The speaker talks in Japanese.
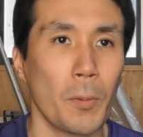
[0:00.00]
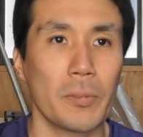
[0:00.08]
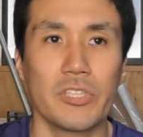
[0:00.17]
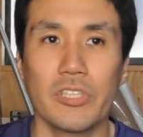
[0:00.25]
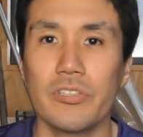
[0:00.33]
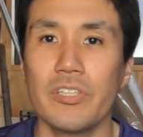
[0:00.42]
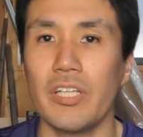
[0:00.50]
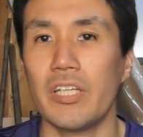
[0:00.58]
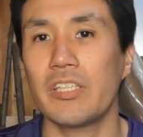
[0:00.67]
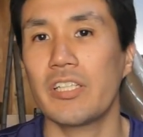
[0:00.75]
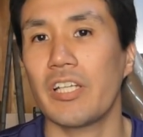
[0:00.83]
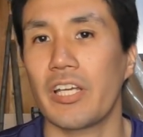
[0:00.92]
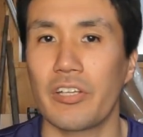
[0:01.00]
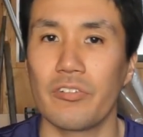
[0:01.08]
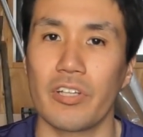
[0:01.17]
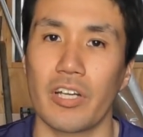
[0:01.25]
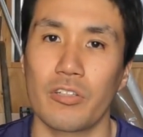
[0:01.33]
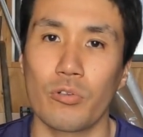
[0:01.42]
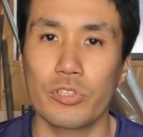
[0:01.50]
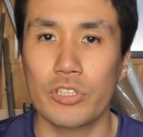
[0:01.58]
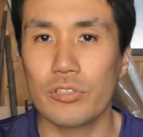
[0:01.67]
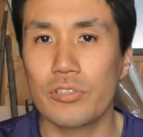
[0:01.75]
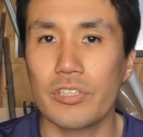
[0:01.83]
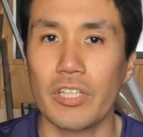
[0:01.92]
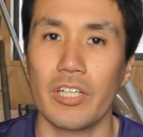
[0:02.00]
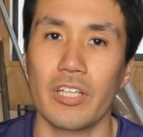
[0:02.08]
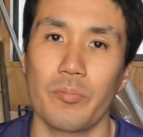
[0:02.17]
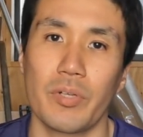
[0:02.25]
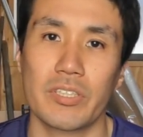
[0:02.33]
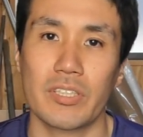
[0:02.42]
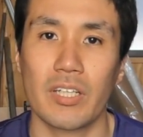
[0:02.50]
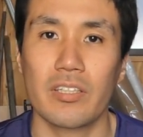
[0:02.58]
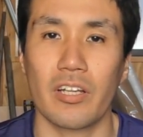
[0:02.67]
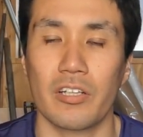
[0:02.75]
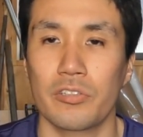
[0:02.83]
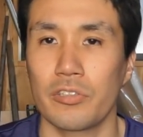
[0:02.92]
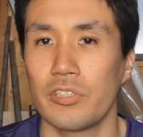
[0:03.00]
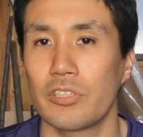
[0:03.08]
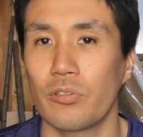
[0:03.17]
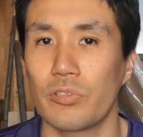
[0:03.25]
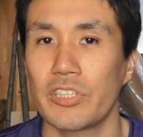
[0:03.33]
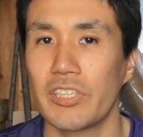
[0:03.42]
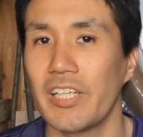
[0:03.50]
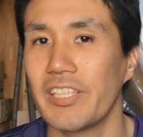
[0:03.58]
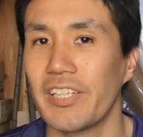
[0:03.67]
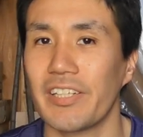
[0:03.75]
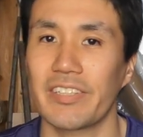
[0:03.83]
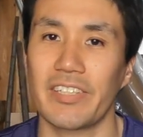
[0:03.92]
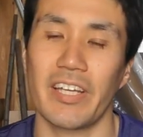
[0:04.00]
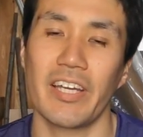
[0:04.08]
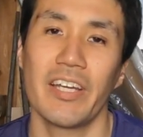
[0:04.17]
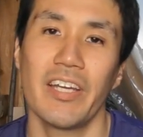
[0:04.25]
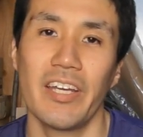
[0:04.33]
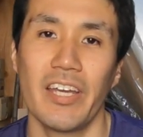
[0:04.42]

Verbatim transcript: 自由に行き来できるならどっちの国に行きますかって言ったら紛争地帯じゃなくて